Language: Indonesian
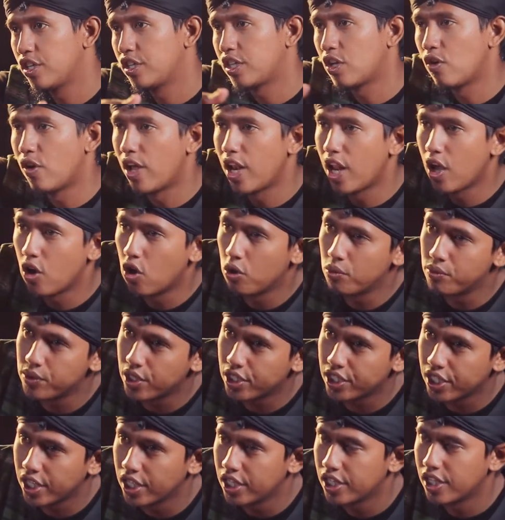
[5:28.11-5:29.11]
Tahu halakoh
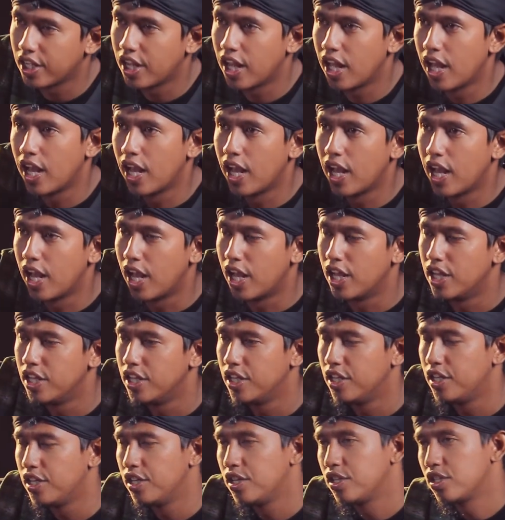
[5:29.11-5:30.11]
pemirsa? Ah,
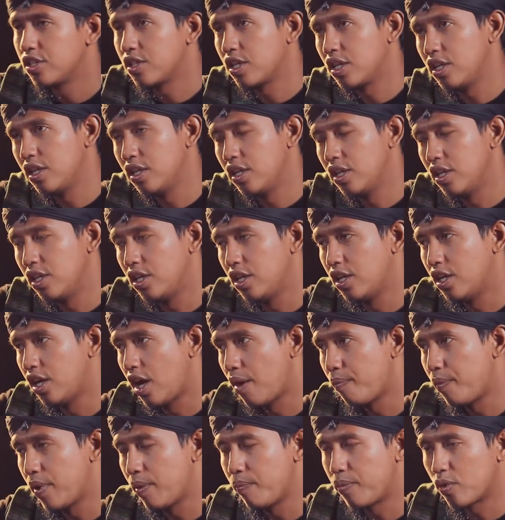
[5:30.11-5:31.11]
se,
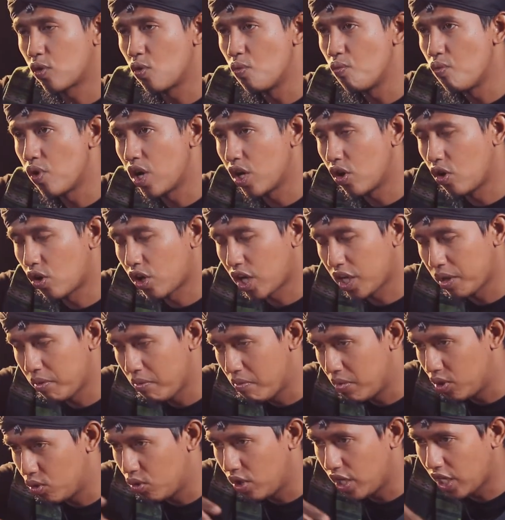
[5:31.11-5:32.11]
apa ya, perkumpulan orang
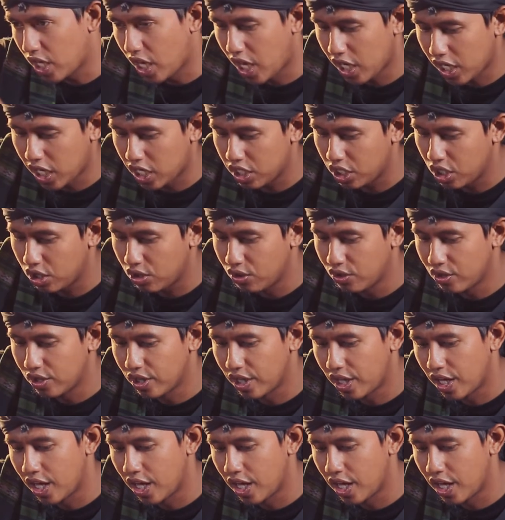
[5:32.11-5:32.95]
yang bentuk lingkaran gitu.